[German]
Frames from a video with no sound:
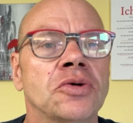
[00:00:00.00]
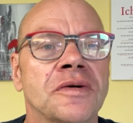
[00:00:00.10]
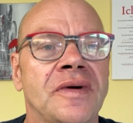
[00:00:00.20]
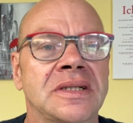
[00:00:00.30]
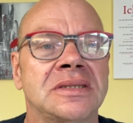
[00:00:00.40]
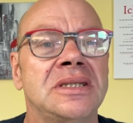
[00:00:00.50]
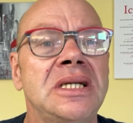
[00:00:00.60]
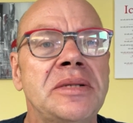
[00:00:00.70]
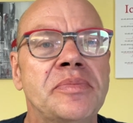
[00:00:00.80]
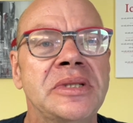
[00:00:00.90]
ungefähr
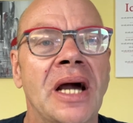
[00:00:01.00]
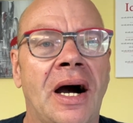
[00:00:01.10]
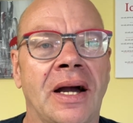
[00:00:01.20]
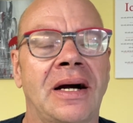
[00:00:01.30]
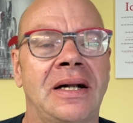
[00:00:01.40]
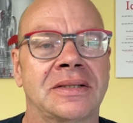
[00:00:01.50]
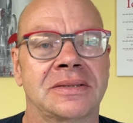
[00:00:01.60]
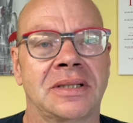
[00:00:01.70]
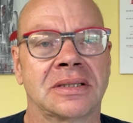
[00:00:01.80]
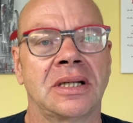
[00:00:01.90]
sieben Jahre alt,
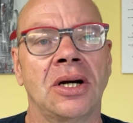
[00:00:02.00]
gesagt,